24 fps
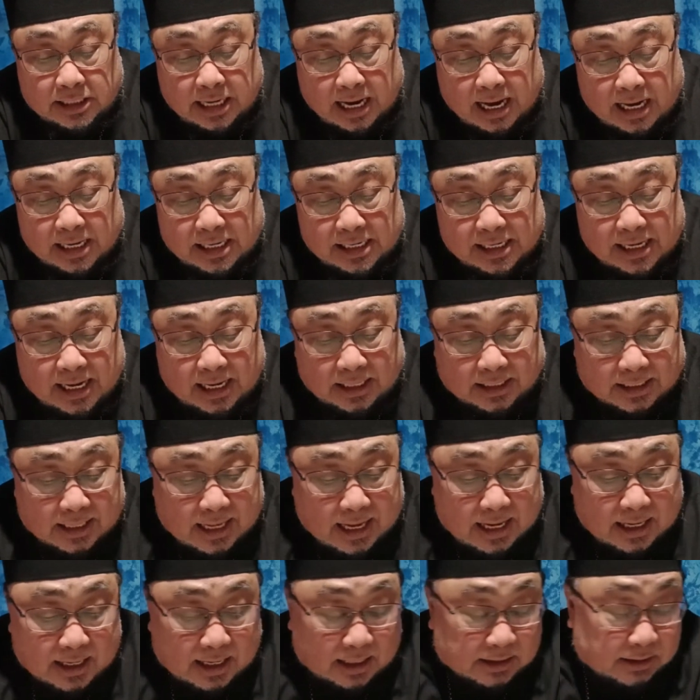Dan
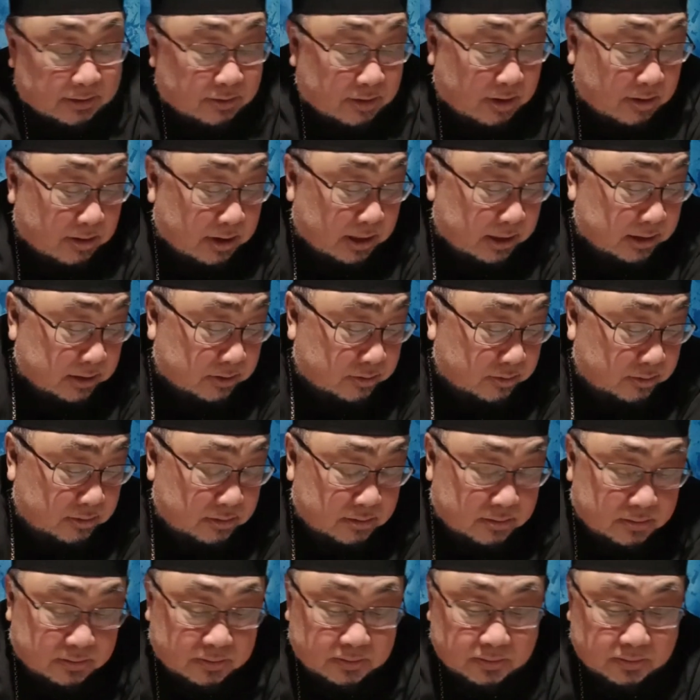lihatlah kata orang-orang itu,